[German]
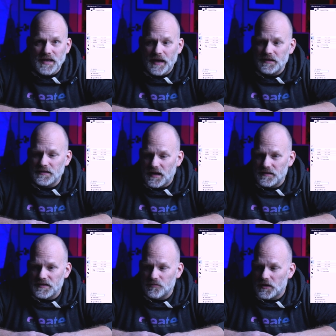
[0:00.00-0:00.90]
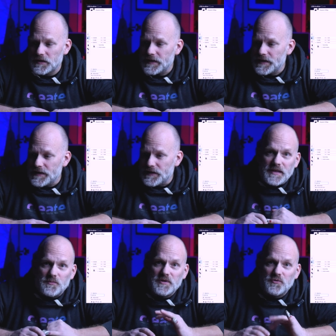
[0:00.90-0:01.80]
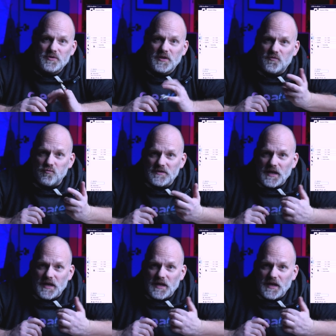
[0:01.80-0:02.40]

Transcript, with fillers: ich eigentlich gar nicht gemacht. Jetzt muss ich natürlich dazu